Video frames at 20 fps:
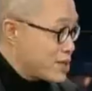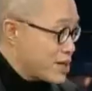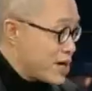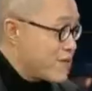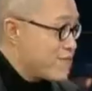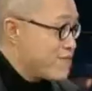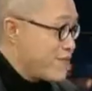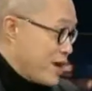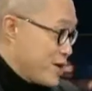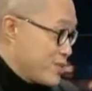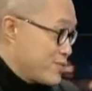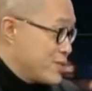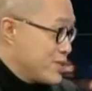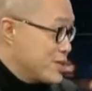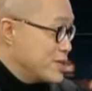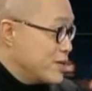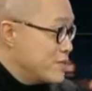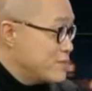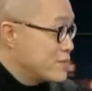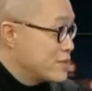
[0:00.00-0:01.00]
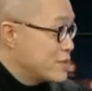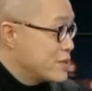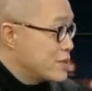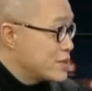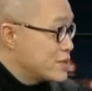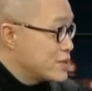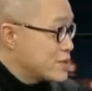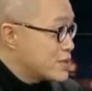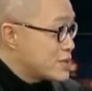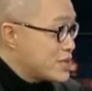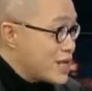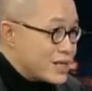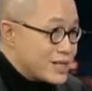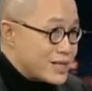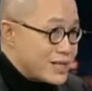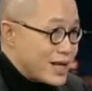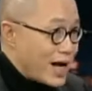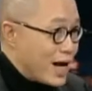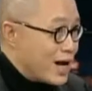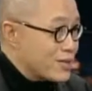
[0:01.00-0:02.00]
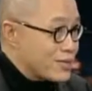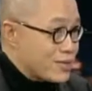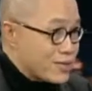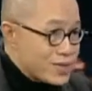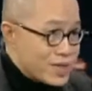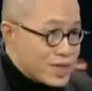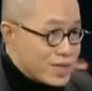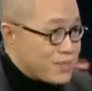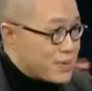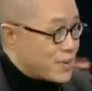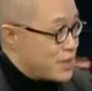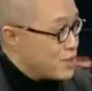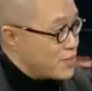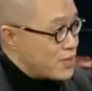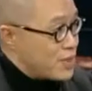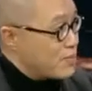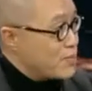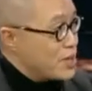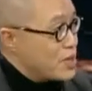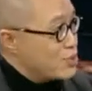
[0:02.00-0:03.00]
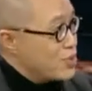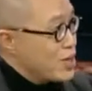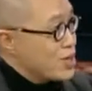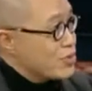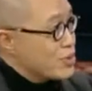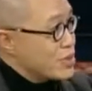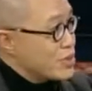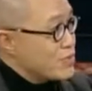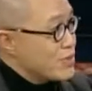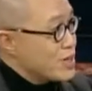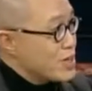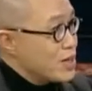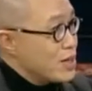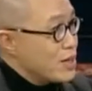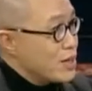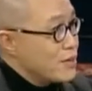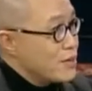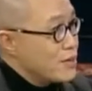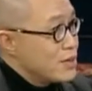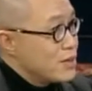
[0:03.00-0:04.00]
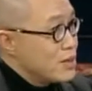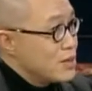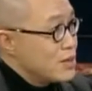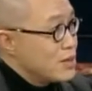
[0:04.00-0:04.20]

你看法国人，在家都是一瓶一瓶瓶装水那么喝，